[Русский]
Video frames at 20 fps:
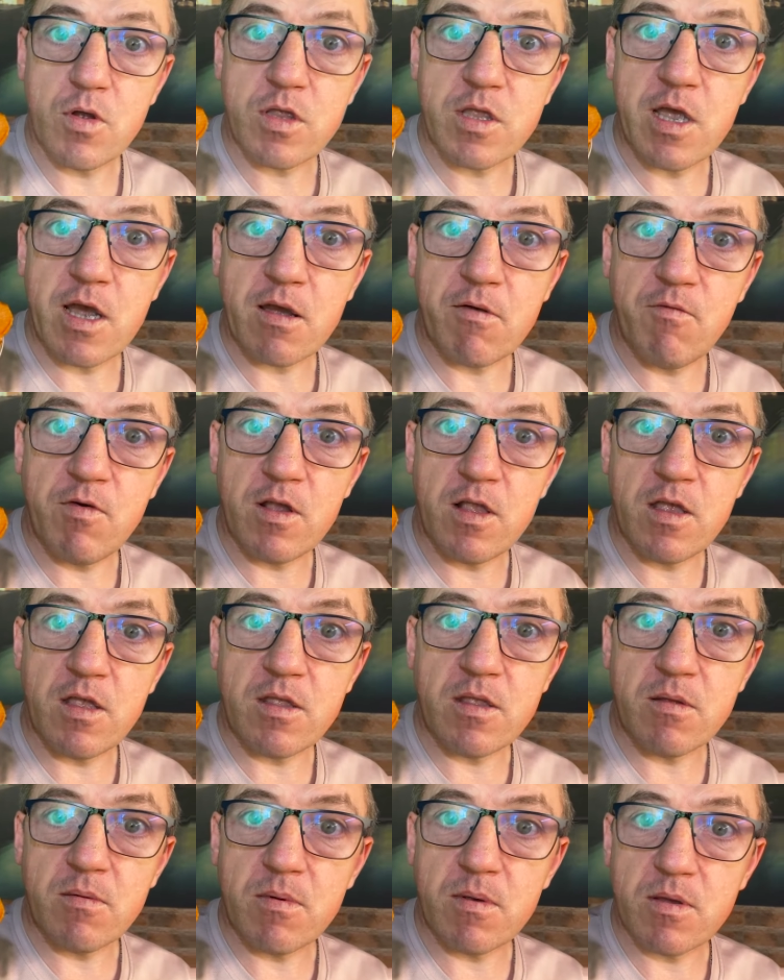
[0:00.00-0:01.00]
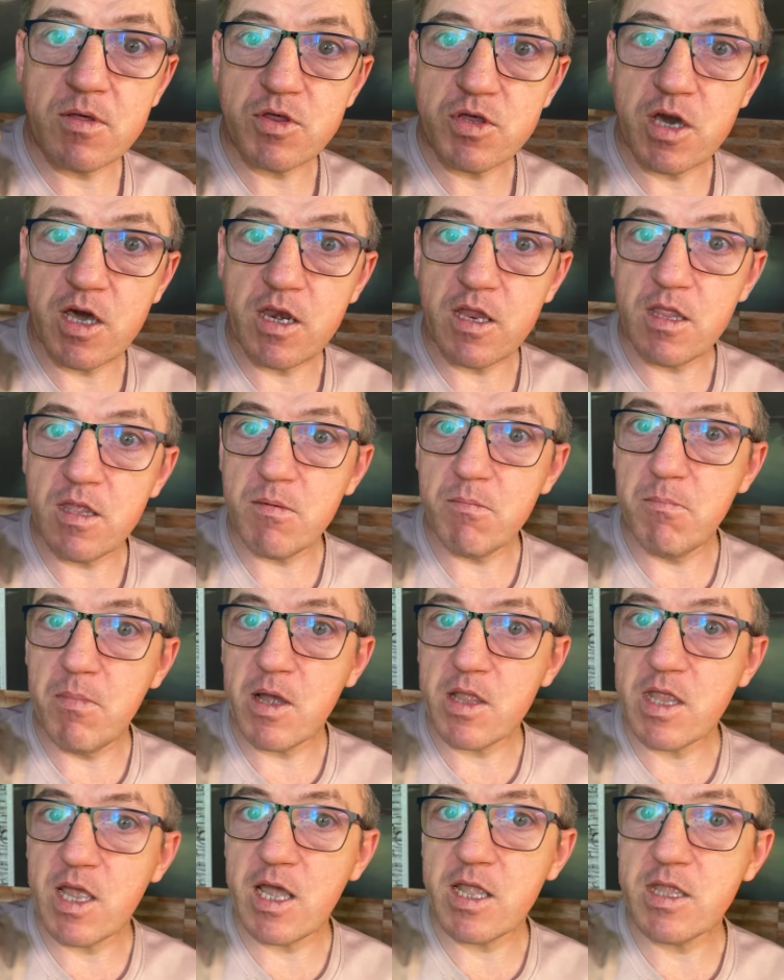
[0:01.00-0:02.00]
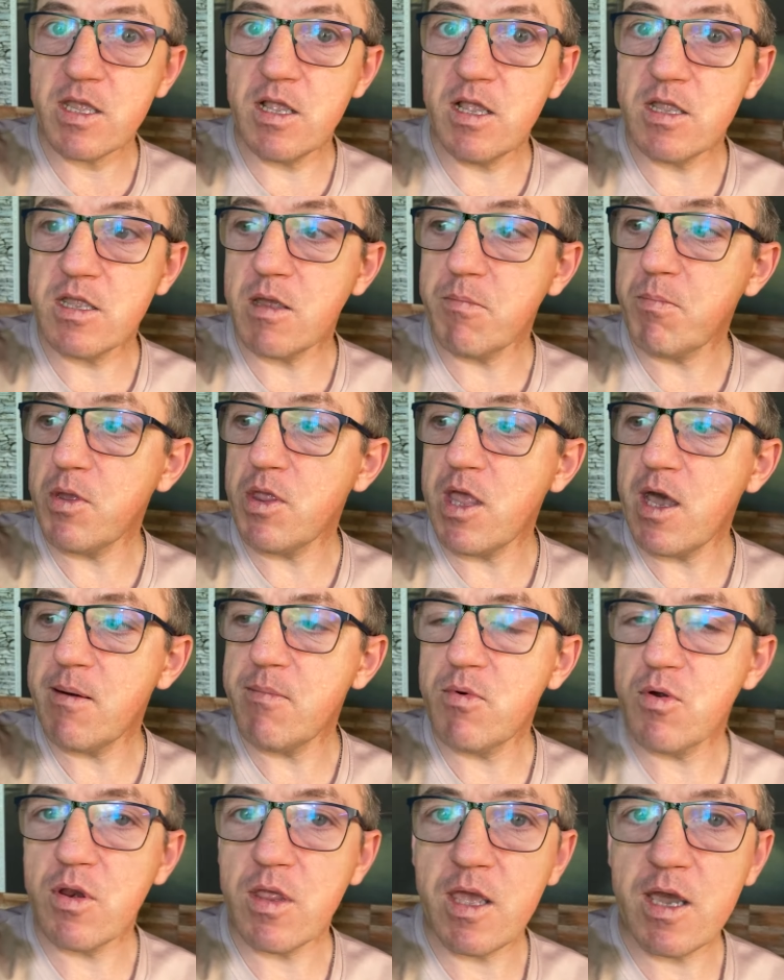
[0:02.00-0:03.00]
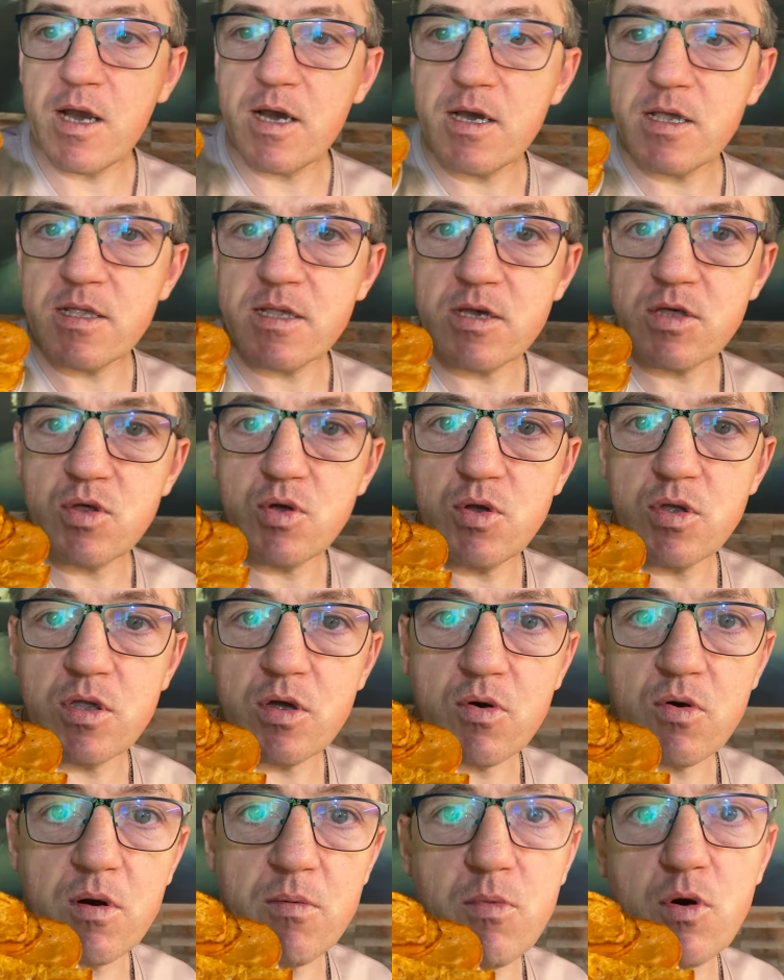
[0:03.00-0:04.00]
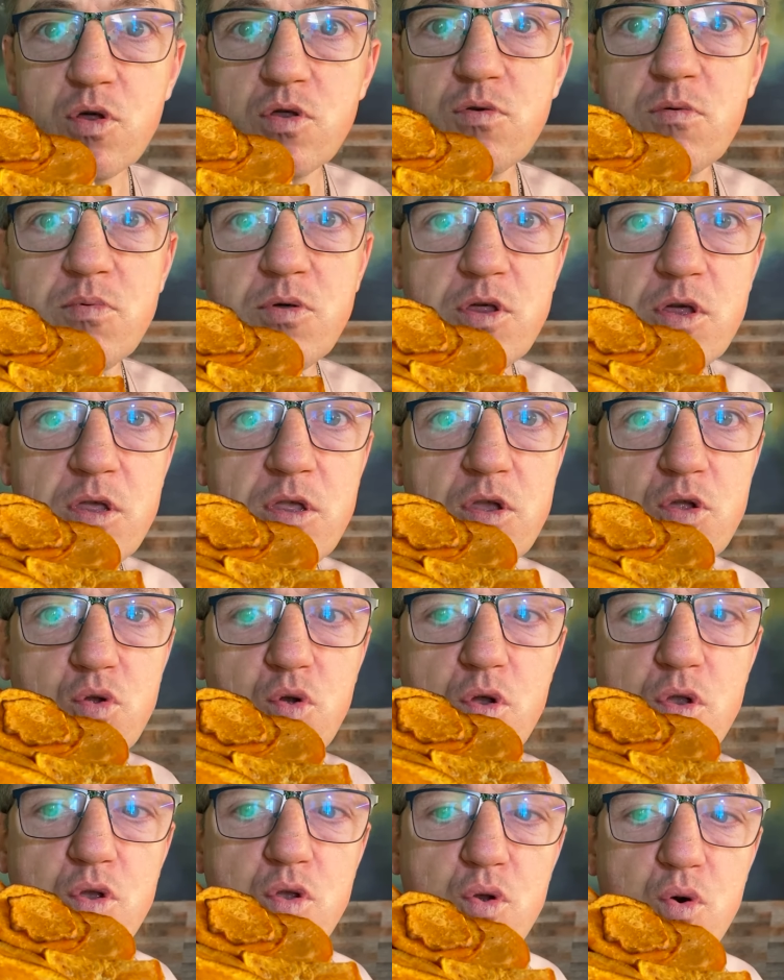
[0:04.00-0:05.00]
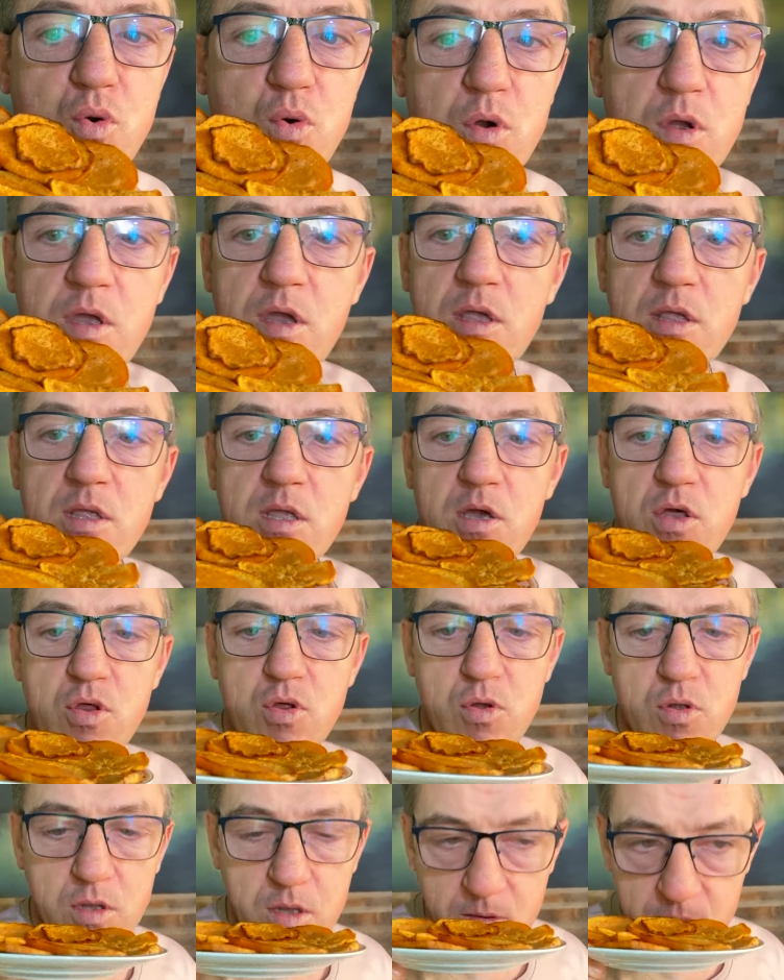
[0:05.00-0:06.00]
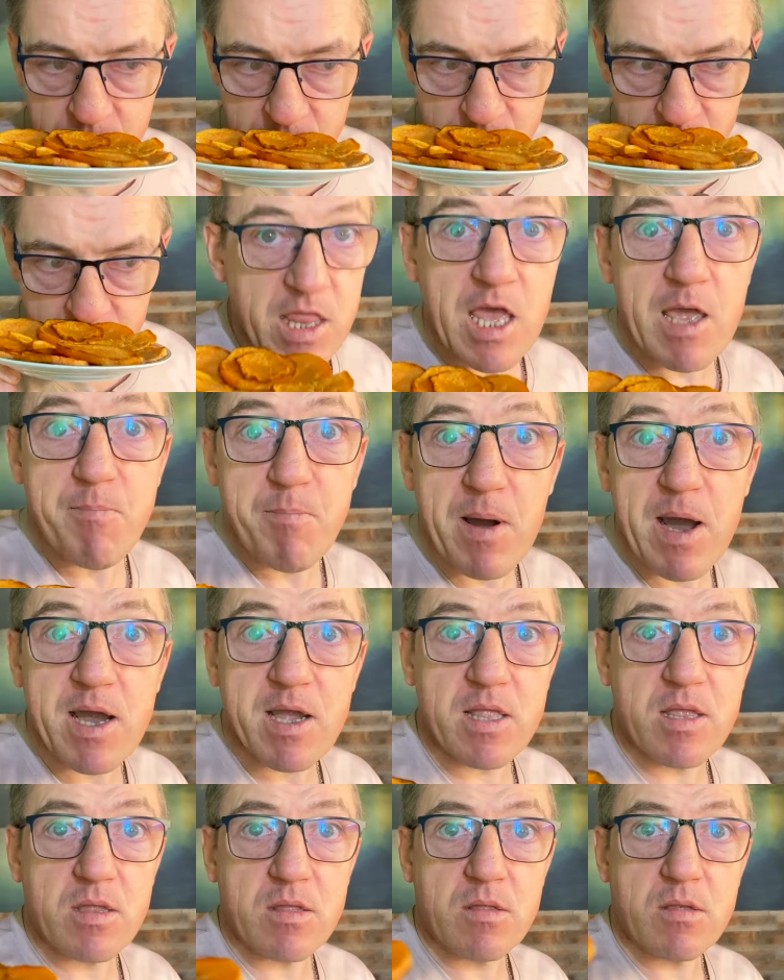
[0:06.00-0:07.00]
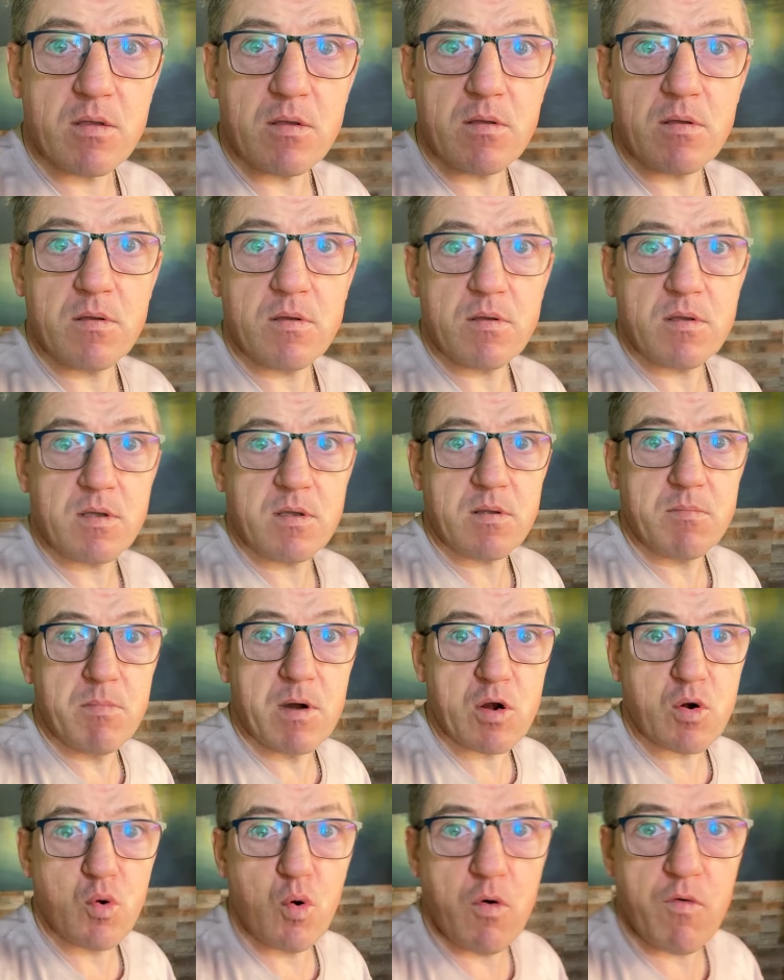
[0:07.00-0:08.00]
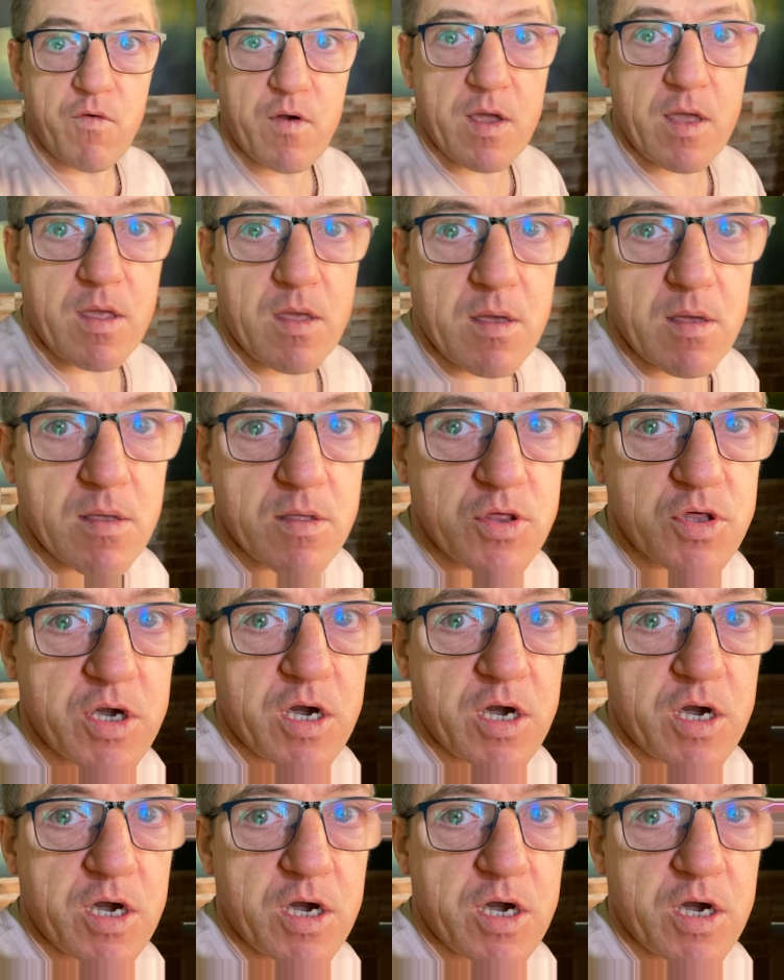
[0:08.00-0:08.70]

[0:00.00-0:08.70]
вот так выглядит жареный батат или топинамбур, я хз, что это такое. А может вообще ни то, ни другое, я не знаю, что это. Она и пахнет морковкой